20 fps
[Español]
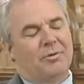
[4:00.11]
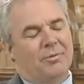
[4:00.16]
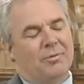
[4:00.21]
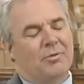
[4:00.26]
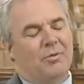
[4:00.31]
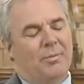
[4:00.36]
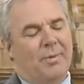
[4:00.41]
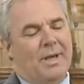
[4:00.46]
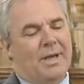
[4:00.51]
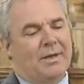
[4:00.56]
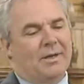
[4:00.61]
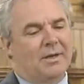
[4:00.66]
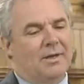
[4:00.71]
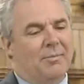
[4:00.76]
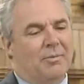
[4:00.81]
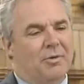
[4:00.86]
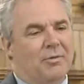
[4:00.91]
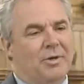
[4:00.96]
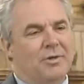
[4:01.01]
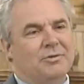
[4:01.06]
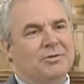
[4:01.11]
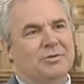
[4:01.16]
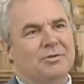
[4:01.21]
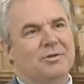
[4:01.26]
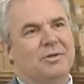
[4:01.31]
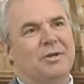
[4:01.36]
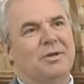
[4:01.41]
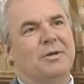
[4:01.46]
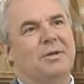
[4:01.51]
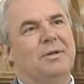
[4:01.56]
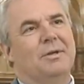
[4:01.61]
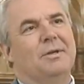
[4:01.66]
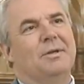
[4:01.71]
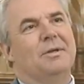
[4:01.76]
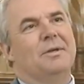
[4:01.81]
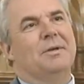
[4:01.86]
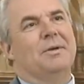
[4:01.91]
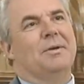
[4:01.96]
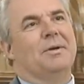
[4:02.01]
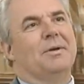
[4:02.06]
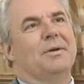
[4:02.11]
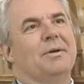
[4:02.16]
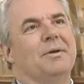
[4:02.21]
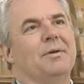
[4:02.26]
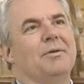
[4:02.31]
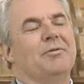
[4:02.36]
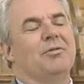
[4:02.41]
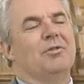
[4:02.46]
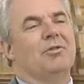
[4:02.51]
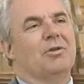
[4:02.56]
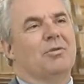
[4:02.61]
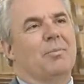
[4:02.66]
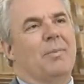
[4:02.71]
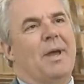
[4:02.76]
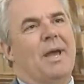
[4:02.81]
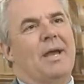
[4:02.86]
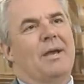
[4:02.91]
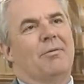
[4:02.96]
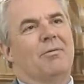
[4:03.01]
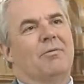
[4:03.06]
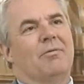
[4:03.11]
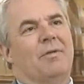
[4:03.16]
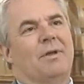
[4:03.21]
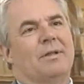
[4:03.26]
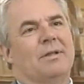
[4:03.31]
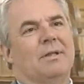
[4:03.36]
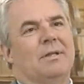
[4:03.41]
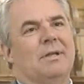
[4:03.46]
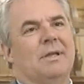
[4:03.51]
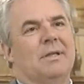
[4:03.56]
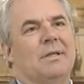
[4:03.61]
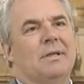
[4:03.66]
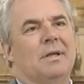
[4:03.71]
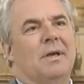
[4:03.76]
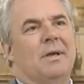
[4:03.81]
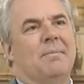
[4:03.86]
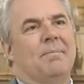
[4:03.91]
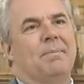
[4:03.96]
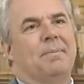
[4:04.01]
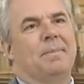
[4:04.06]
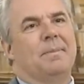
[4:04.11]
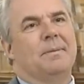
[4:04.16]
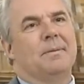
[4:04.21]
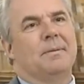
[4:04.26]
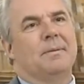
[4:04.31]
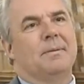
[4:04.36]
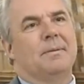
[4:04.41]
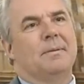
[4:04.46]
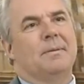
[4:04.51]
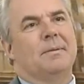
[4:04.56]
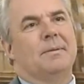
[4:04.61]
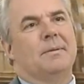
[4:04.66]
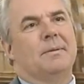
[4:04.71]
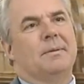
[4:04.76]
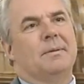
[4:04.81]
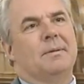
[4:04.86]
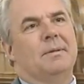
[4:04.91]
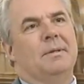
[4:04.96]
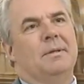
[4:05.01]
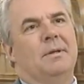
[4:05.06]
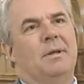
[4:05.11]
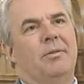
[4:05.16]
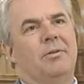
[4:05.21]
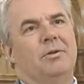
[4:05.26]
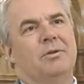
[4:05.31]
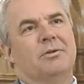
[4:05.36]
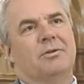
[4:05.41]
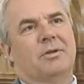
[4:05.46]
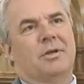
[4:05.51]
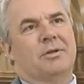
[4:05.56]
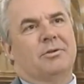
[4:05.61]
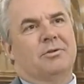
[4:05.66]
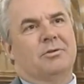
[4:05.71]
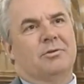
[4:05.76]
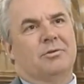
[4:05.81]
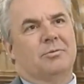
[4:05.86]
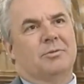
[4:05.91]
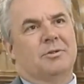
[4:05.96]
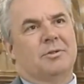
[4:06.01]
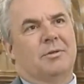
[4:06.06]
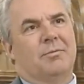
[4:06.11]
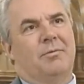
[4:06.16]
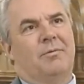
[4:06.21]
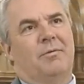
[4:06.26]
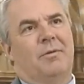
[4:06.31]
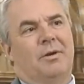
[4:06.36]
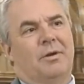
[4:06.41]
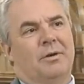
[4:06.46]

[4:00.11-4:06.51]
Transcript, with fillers: Quiero regresar a hacer un par de preguntas. Cuando miro en retrospectiva y reflexiono sobre esa época, en nuestras discusiones con algunos de